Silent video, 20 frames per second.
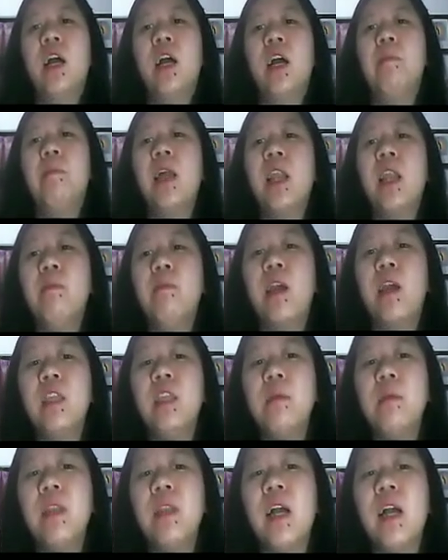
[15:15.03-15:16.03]
kepala
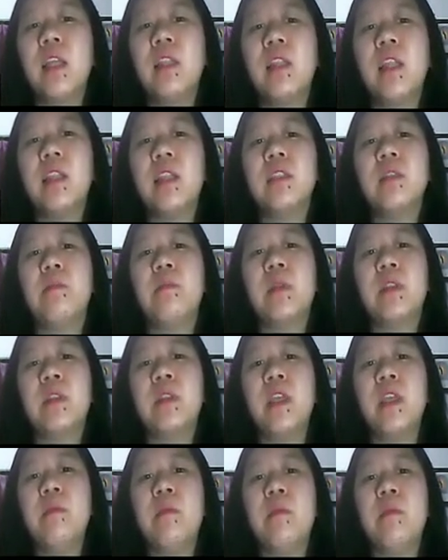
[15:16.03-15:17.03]
bayinya melekat erat
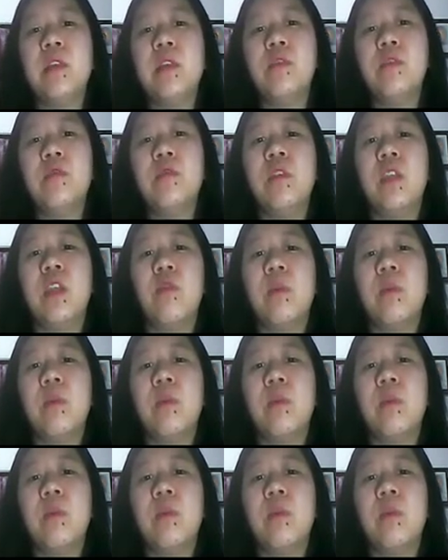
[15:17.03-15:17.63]
seperti masuk nih,